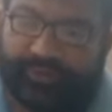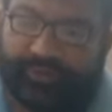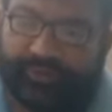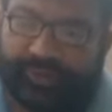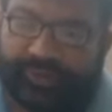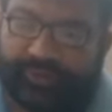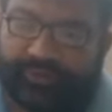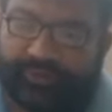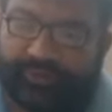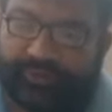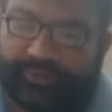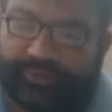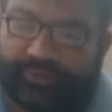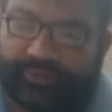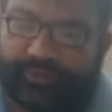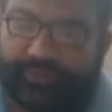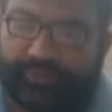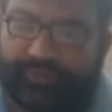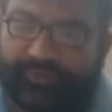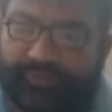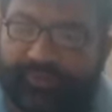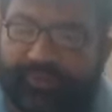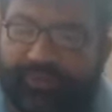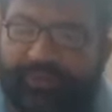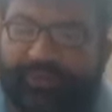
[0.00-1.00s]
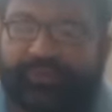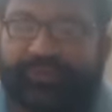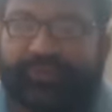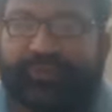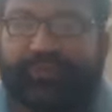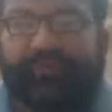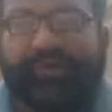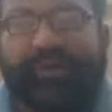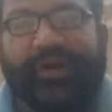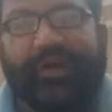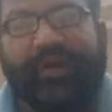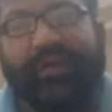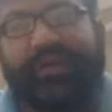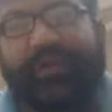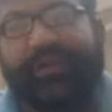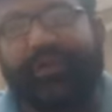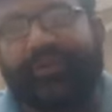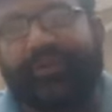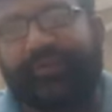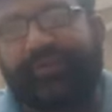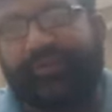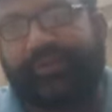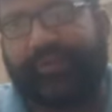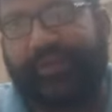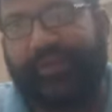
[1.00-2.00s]
गवाह जो है उससे ये सवाल
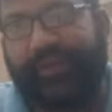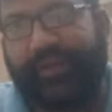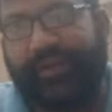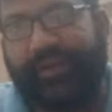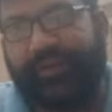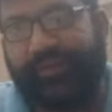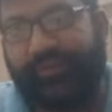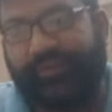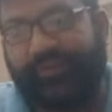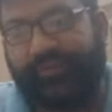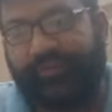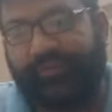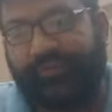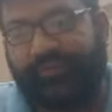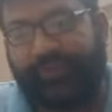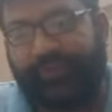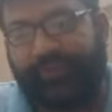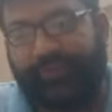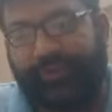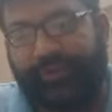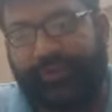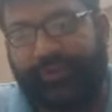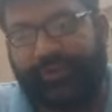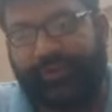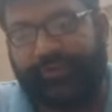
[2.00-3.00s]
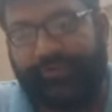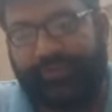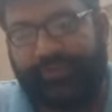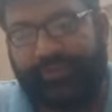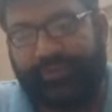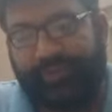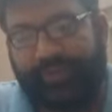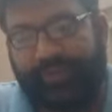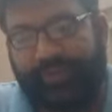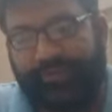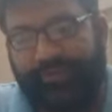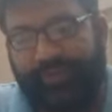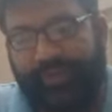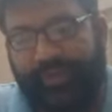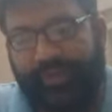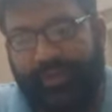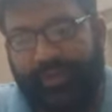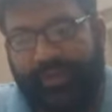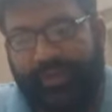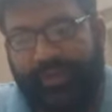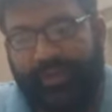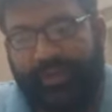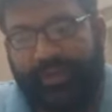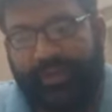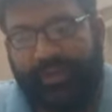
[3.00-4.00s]
कर देता है क्रॉस एग्जामिनेशन में
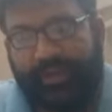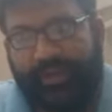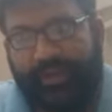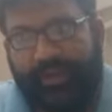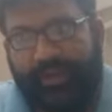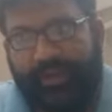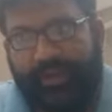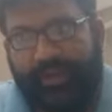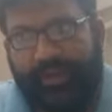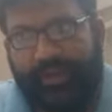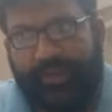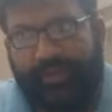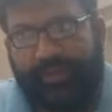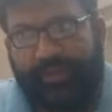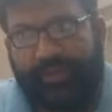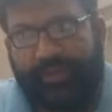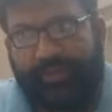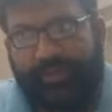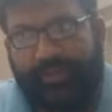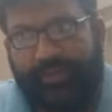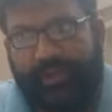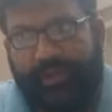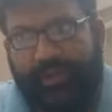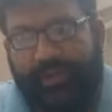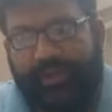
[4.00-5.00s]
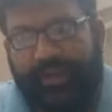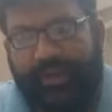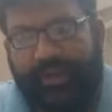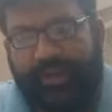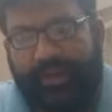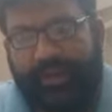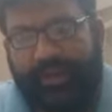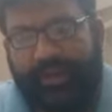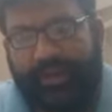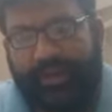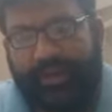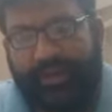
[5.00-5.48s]
कि भाई क्या